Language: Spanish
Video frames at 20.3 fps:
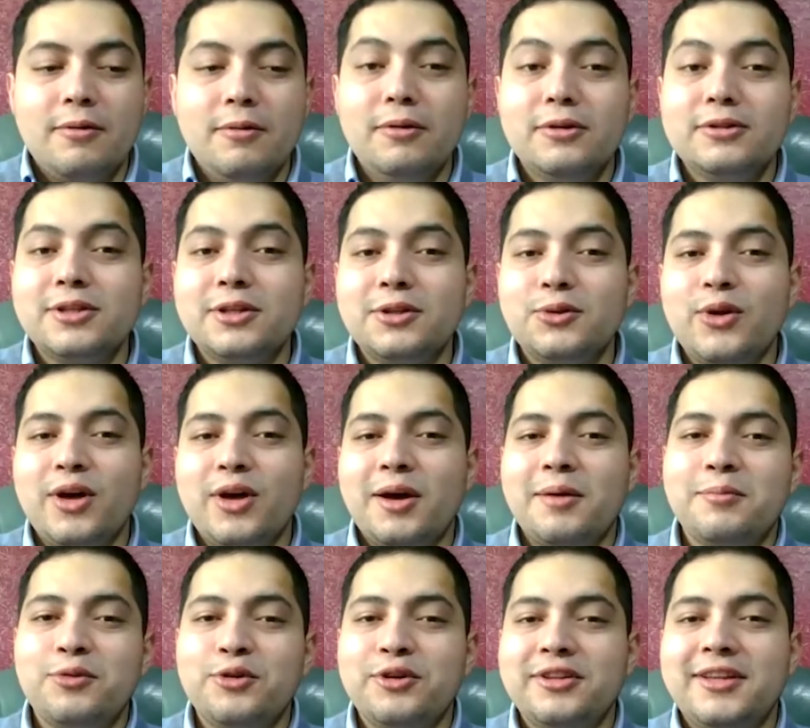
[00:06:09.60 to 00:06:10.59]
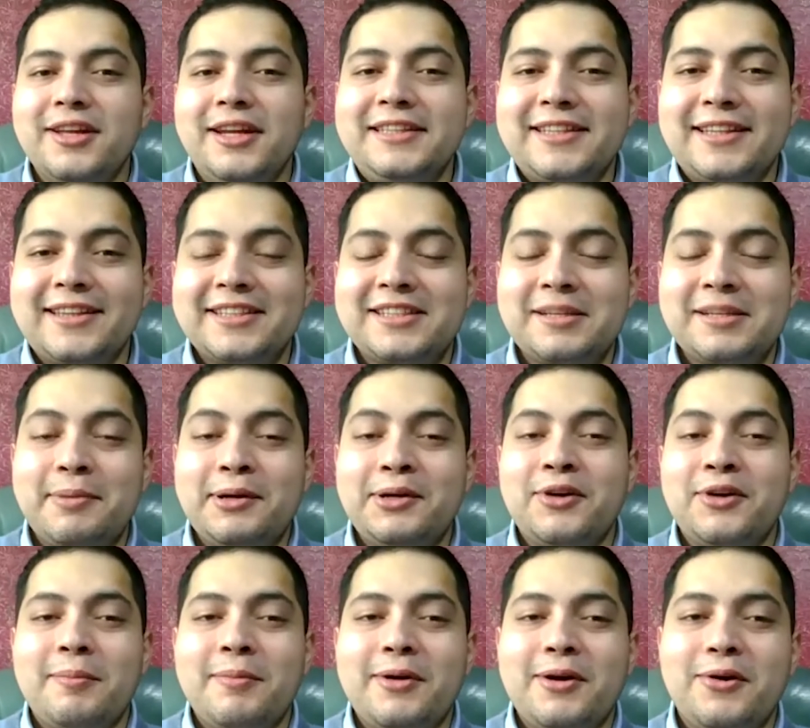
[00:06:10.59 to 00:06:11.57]
Sin duda, muy interesante ese
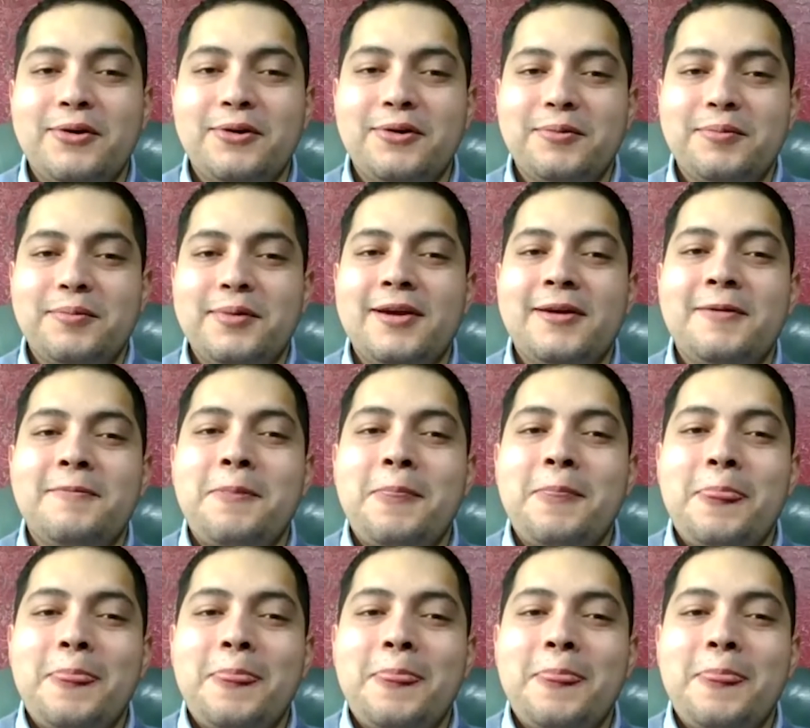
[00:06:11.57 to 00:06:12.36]
panorama en Colombia